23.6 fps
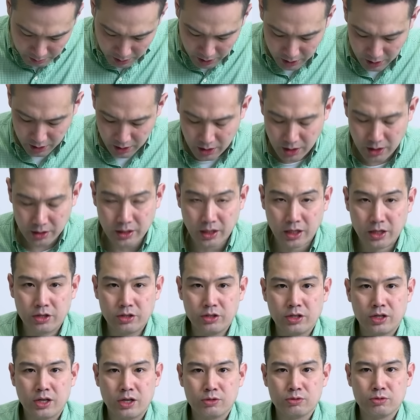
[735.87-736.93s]
평가가
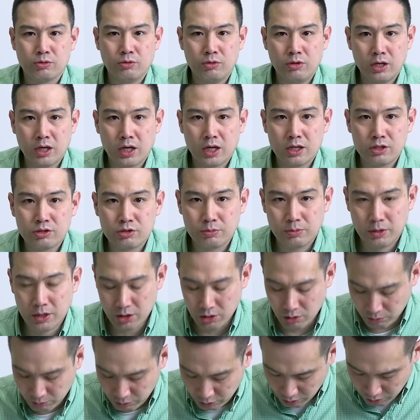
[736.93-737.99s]
당연히 계속 올라갈
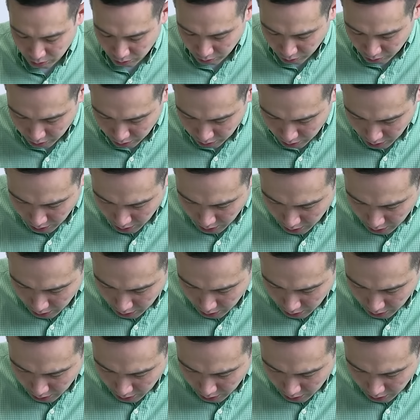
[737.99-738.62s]
수밖에 없는 거고요.